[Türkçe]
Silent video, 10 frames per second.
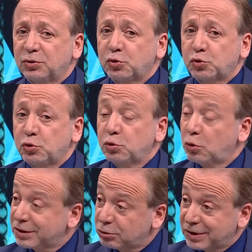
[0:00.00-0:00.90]
düştüğünü,
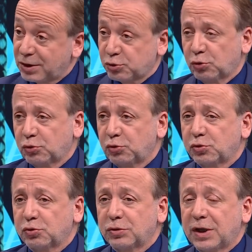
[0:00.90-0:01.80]
oran olarak çok
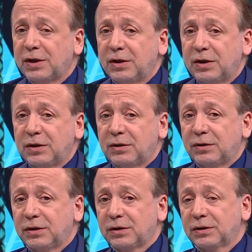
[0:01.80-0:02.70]
düştüğüne
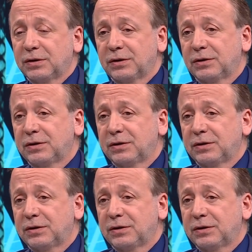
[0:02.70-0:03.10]
e,